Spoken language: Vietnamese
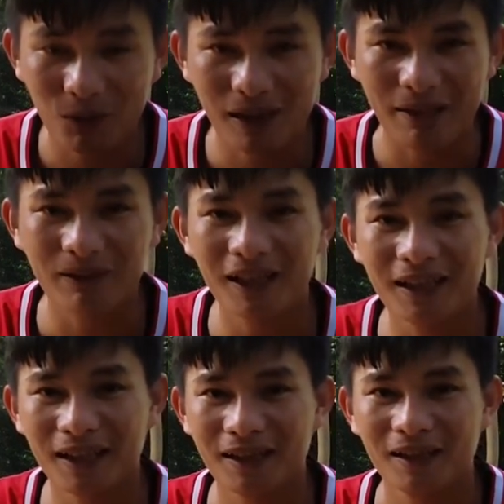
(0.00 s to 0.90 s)
cây giống bông
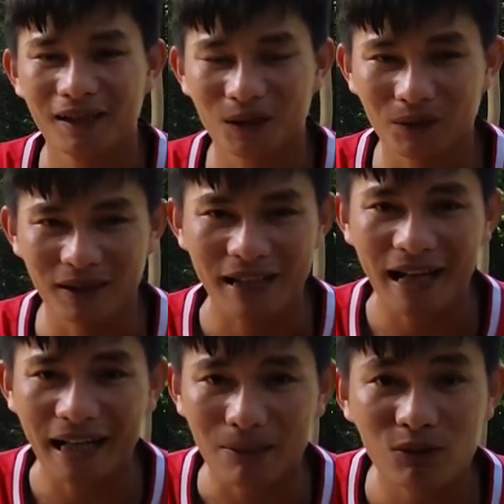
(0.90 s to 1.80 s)
trang mới này rồi
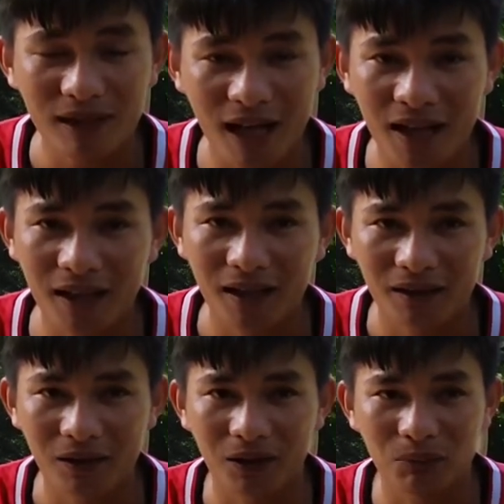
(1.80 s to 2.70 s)
về giá cả bông trang
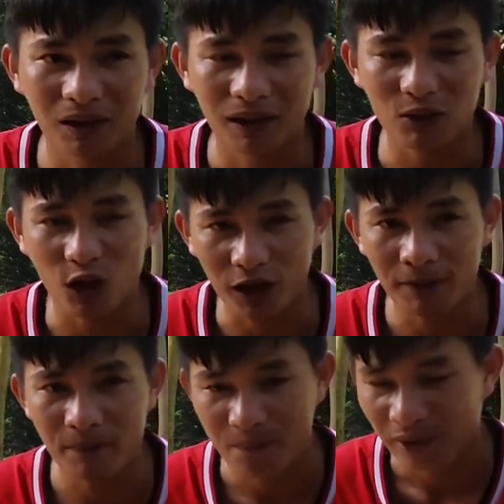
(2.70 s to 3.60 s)
này rồi mình theo
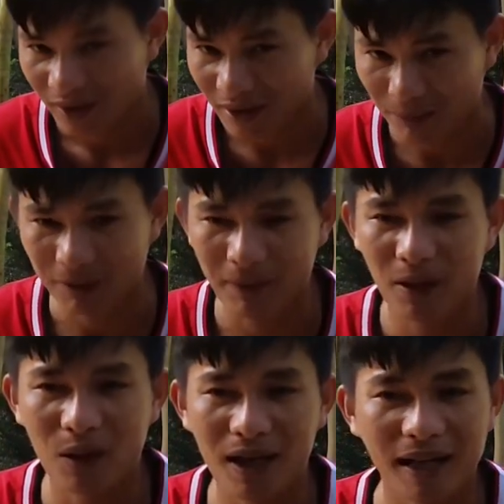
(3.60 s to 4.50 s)
dõi đặc
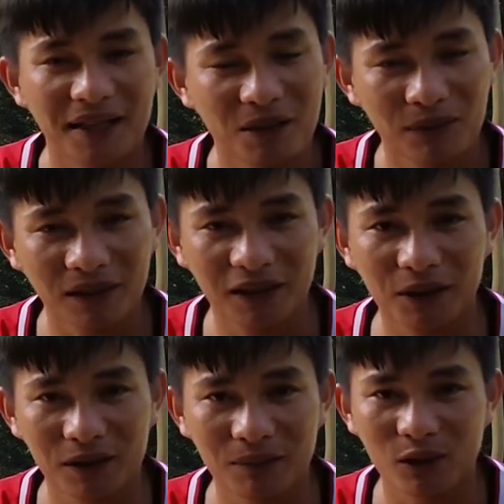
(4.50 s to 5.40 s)
biệt bên Hòa là cây giống
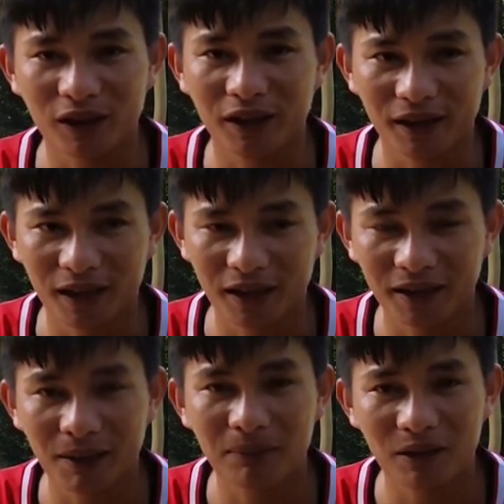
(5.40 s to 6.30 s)
rất nhiều trên mọi người
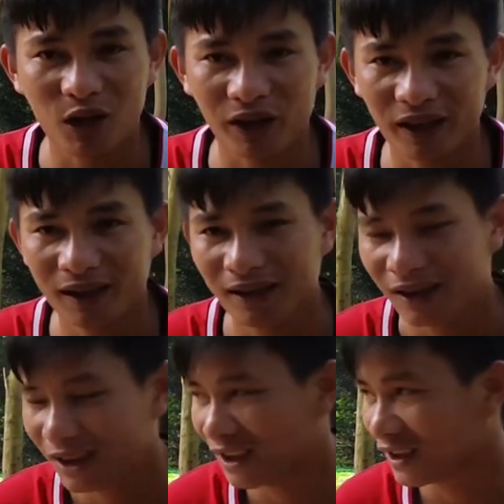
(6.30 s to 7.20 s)
à, yên tâm theo dõi
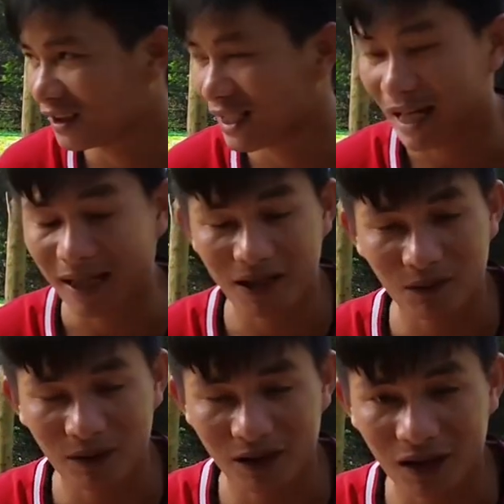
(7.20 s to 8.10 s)
nhá hơn nữa là
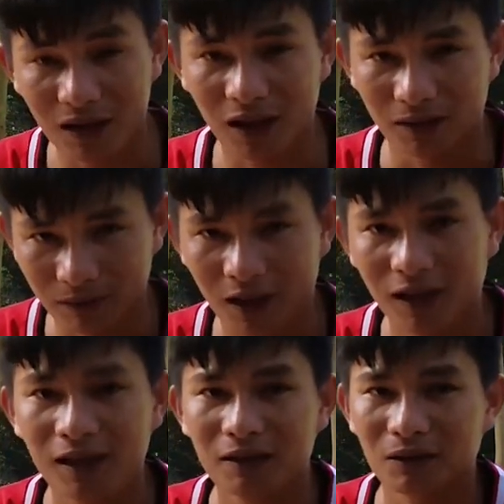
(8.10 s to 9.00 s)
cây giống và chất lượng
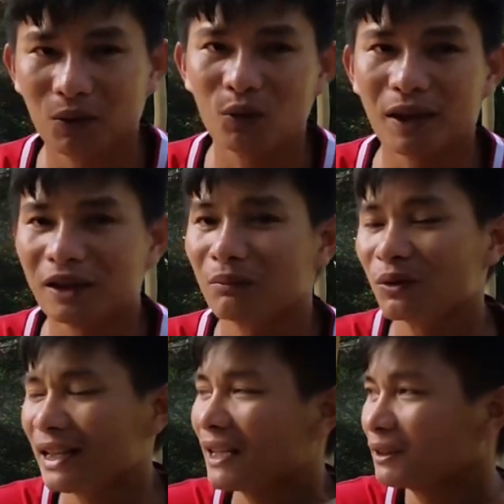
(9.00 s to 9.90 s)
đó đủ
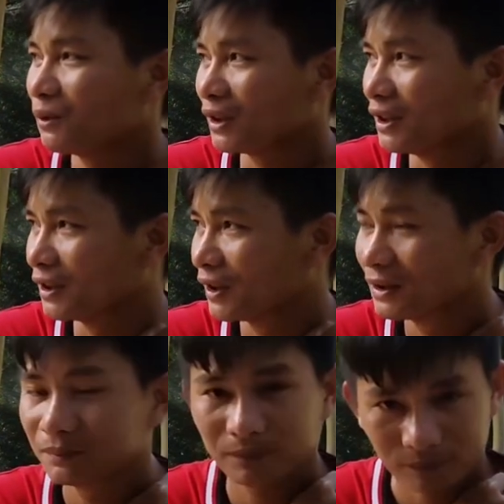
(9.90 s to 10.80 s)
loại giống bông trang cho mọi
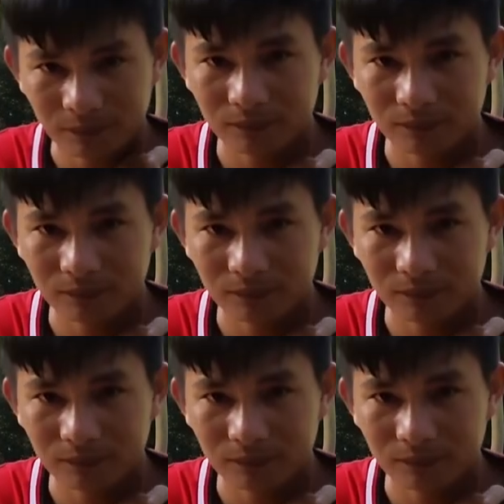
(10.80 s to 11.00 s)
người thôi